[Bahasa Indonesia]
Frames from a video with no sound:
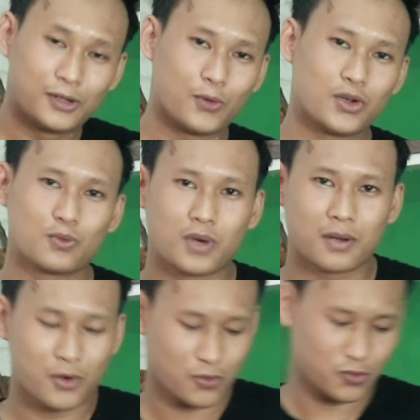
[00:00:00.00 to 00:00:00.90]
gue
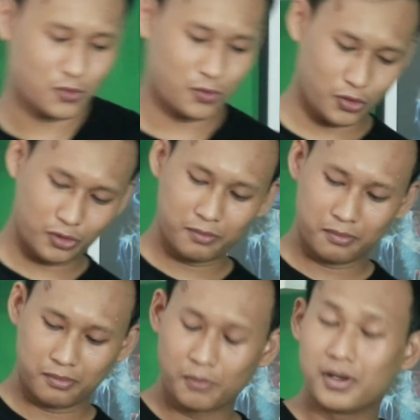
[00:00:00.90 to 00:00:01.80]
cuman mau
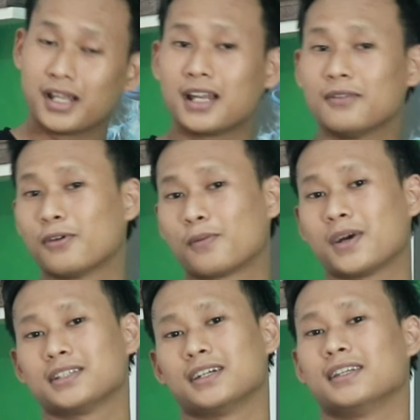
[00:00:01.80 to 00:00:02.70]
memberikan
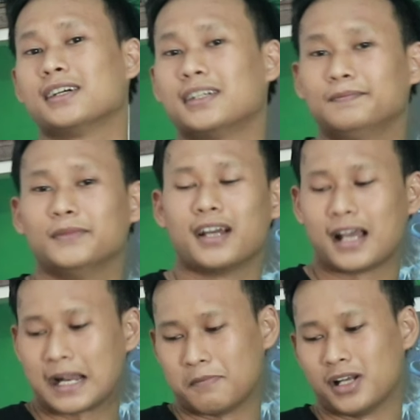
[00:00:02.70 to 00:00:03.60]
informasi aja
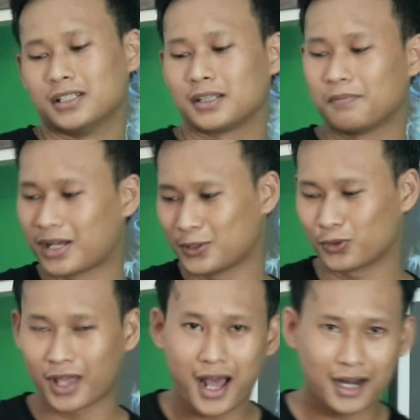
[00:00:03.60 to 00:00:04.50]
dengan budget 4
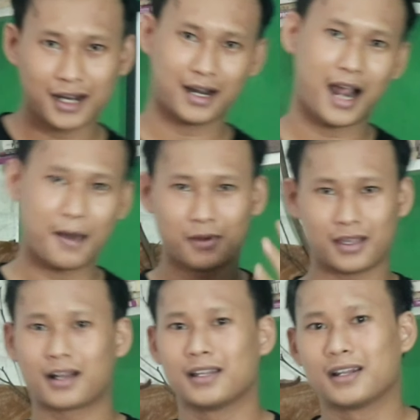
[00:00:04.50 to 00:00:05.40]
jutaan apa
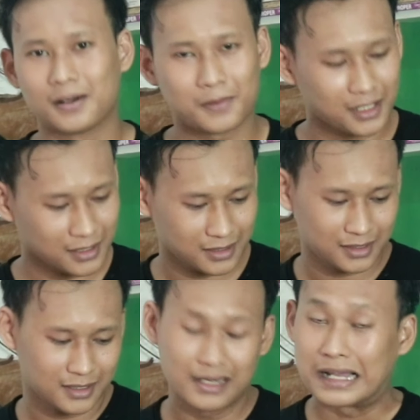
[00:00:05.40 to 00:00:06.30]
yang kalian dapat
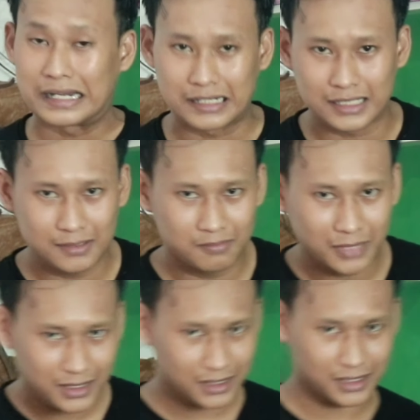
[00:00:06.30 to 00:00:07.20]
dan
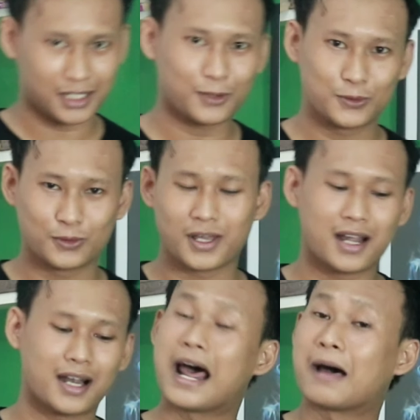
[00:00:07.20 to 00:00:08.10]
budget 1
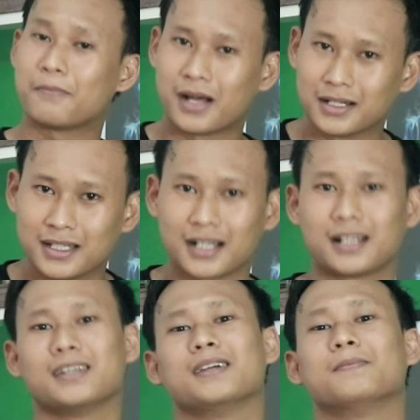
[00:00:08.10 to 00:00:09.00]
jutaan apa aja yang
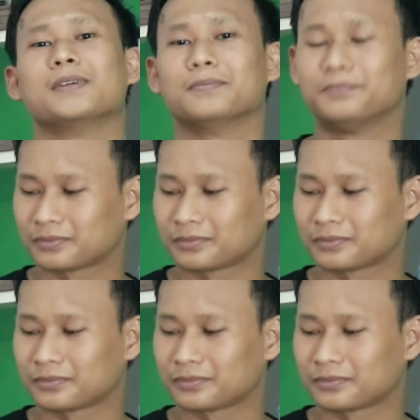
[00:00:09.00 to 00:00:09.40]
kalian dapat